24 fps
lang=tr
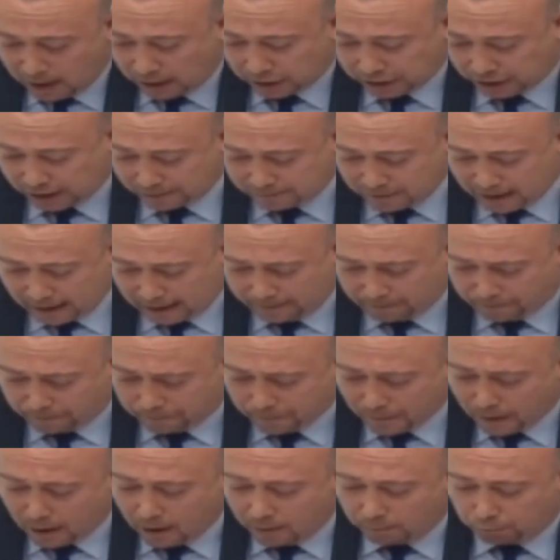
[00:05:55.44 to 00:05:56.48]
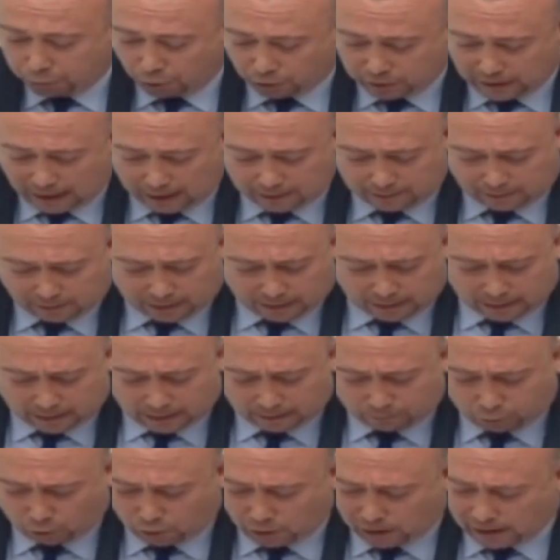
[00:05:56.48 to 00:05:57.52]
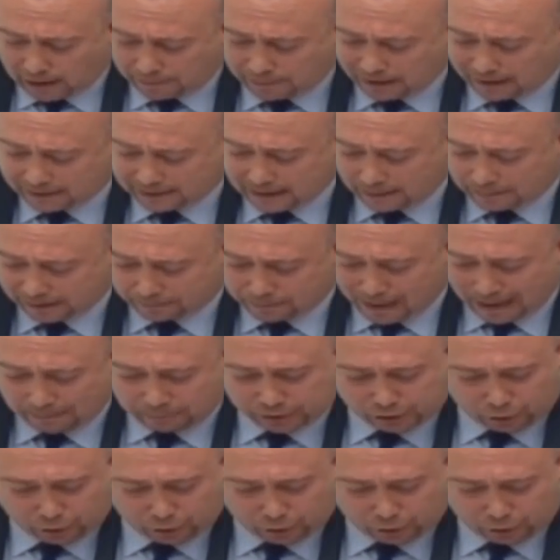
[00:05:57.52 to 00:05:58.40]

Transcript: şimdi burada e, bununla birlikte bitmeyen bir